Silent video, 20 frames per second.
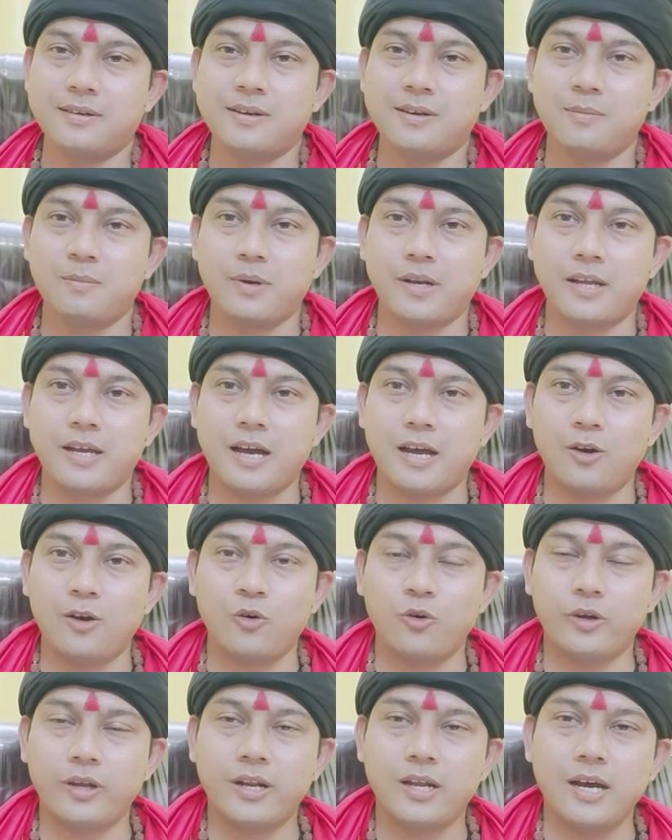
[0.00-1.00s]
মানে কালো
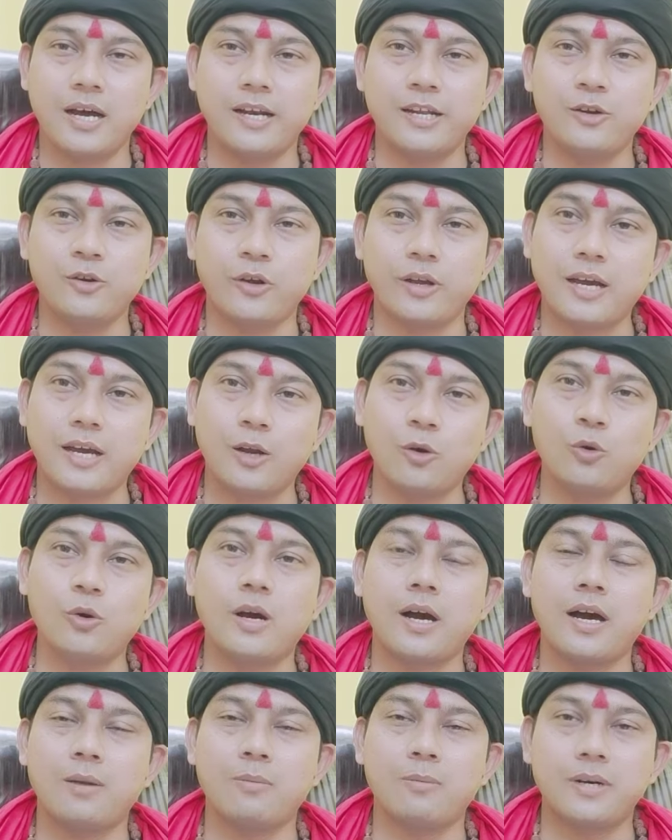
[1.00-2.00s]
রঙের গাড়ি নয় কালো
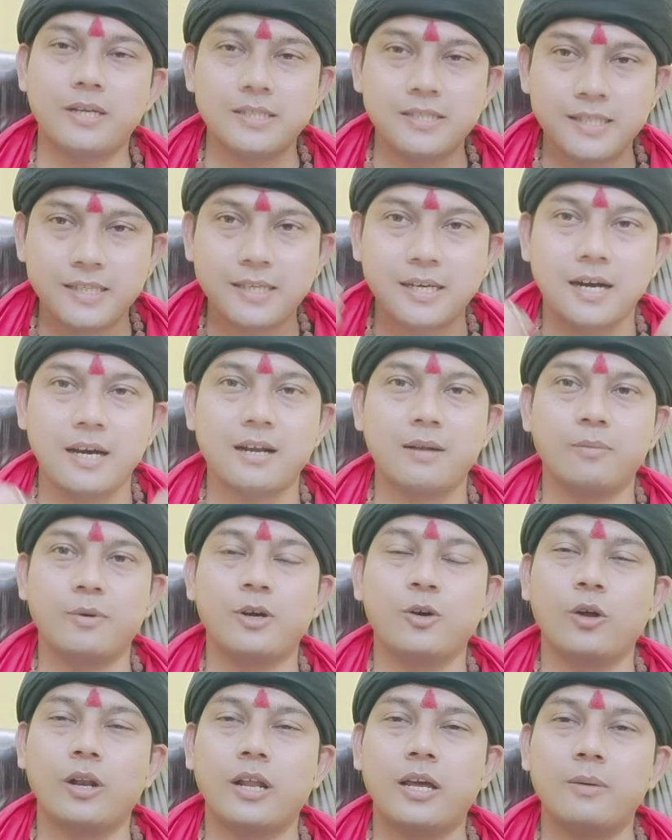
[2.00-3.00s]
কার মানে যেই কার
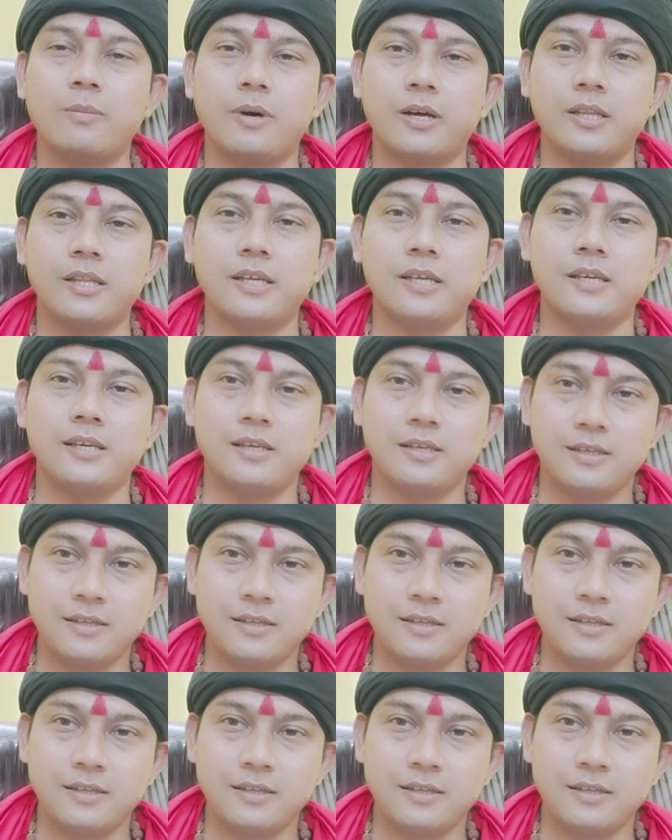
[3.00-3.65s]
আমরা গলায় বাঁধি